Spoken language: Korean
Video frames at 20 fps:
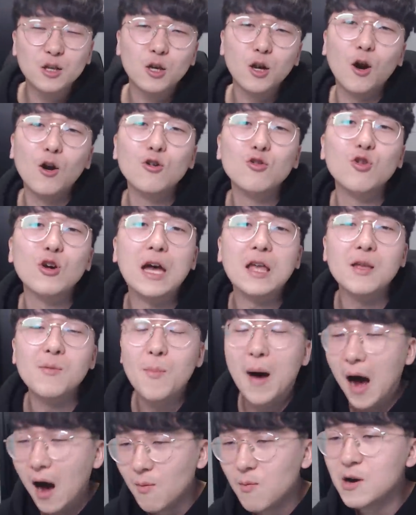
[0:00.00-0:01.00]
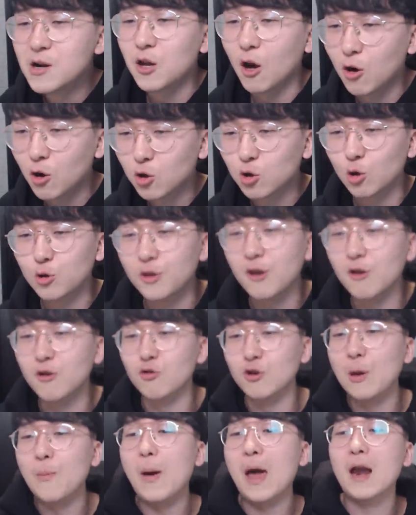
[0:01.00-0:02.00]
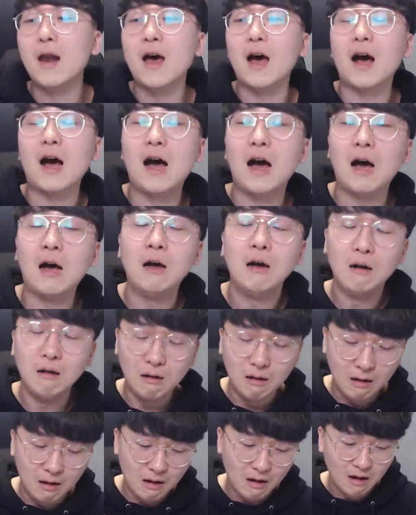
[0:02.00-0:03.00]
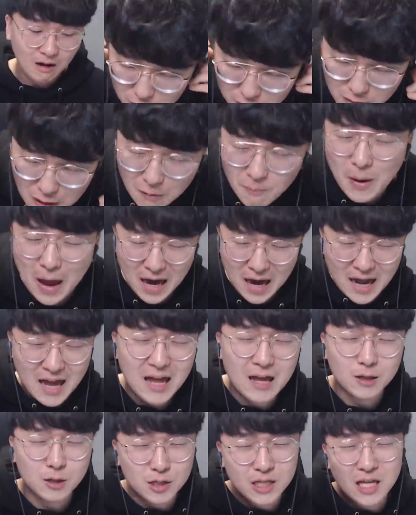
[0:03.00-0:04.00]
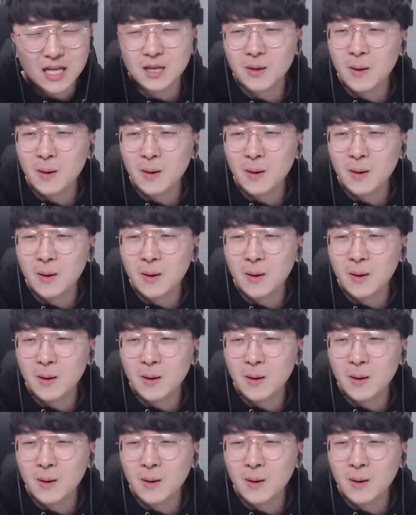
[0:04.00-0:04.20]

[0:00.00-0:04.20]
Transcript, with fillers: 결국에는 마음을 열어줬네요, 우리 벨라가. 어. 달라야 선생님